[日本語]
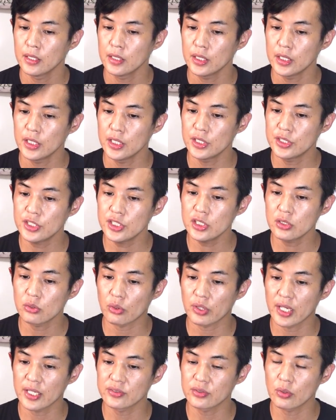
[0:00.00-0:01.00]
1位の
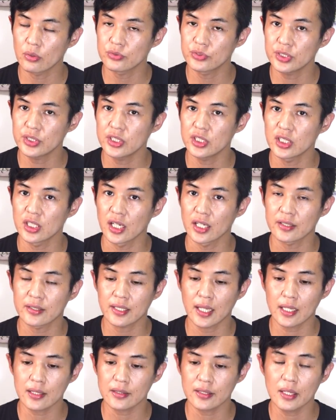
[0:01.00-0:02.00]
ケソンシティが
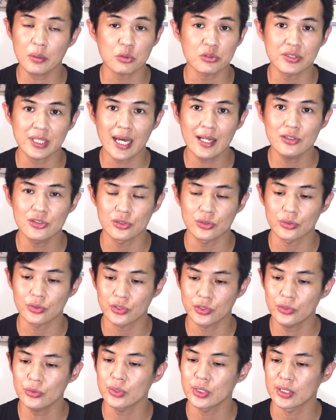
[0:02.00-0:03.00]
たったの
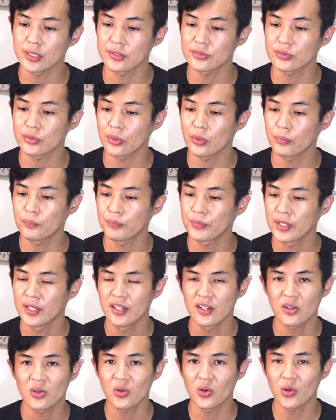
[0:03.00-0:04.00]
39人ですよ
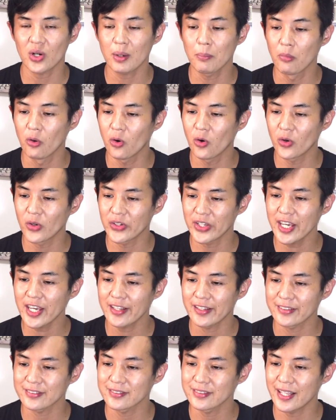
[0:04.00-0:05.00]
これは門
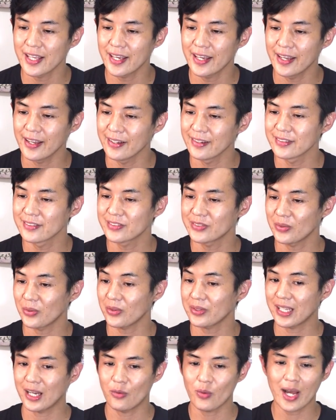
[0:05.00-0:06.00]
芸ですねそ
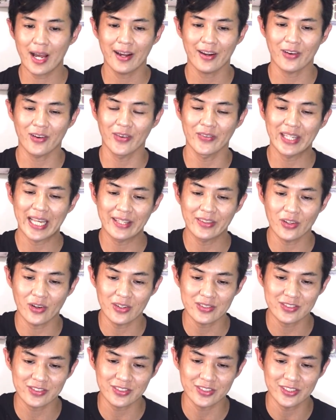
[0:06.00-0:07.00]
の他はこんなんど
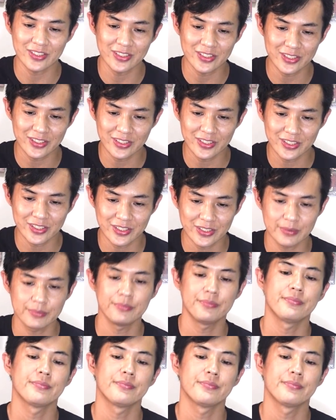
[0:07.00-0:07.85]
うす